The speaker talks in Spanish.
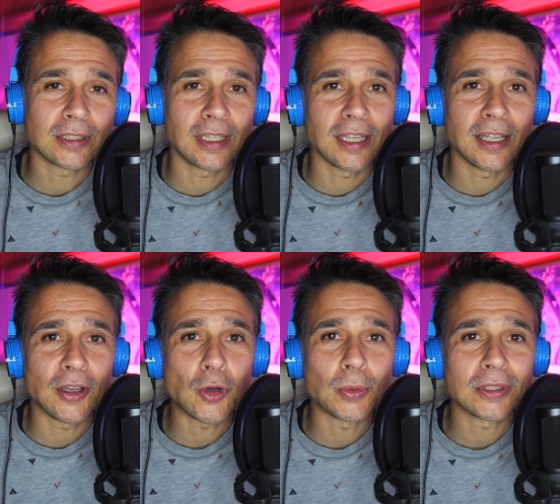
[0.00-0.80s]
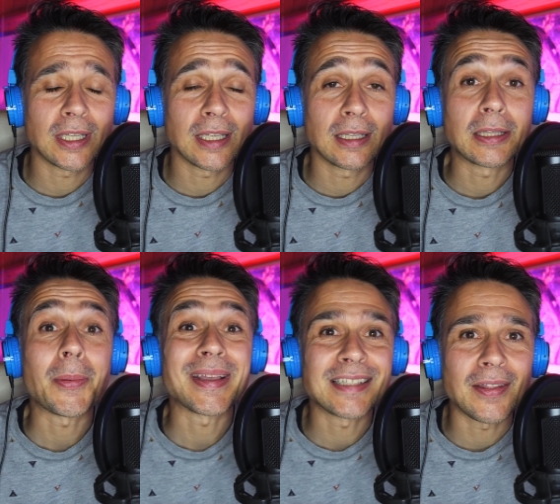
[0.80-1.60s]
de cómo
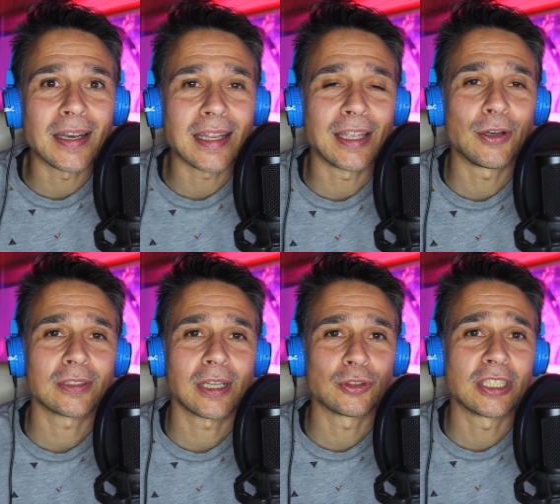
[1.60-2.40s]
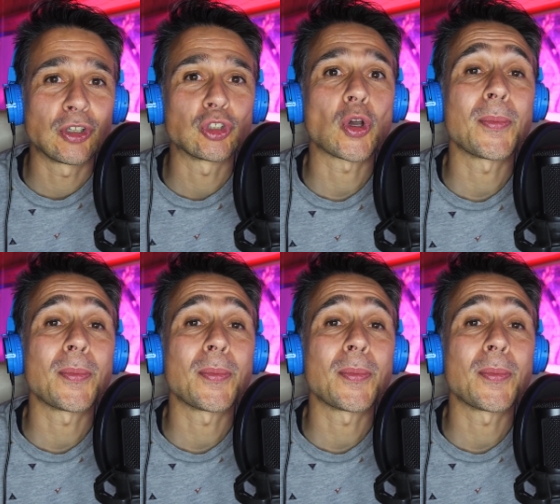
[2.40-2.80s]
debéis de dirigiros a los chicos,